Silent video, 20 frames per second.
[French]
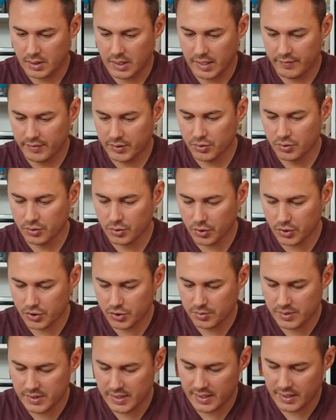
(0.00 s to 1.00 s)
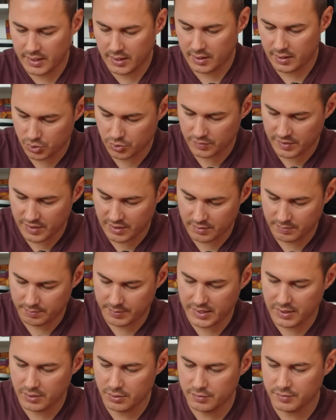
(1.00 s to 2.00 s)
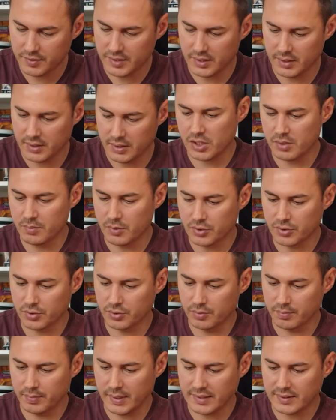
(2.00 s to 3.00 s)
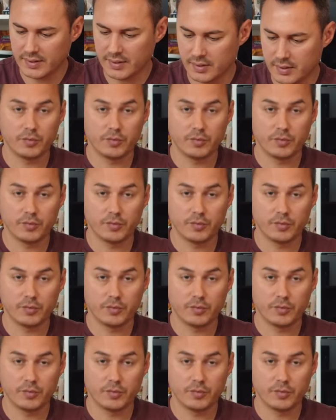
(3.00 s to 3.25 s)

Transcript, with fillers: Avec une grosse cuillère, je viens prélever un morceau de pâte.